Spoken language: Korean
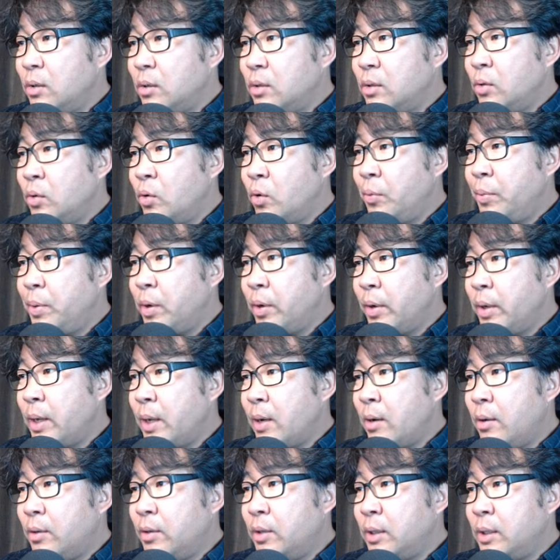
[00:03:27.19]
요 벽에
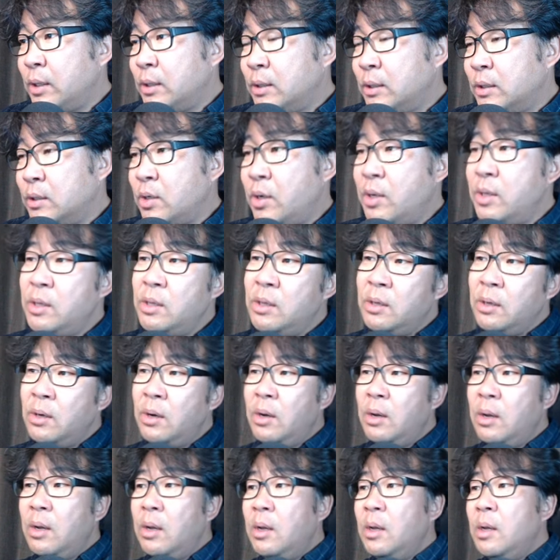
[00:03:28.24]
커튼이 이제 서 있는 거
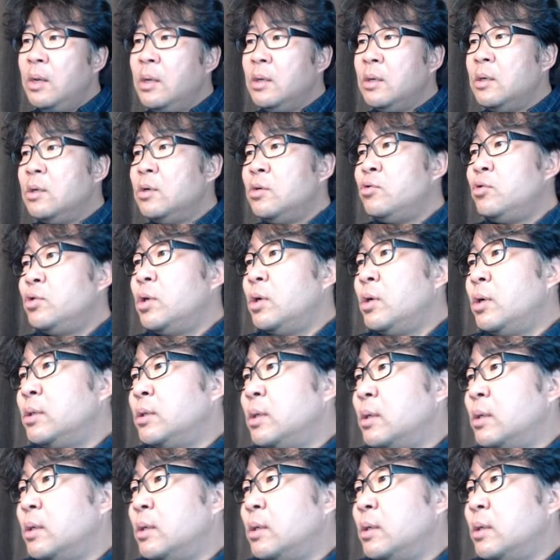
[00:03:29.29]
그런 구조인 거죠.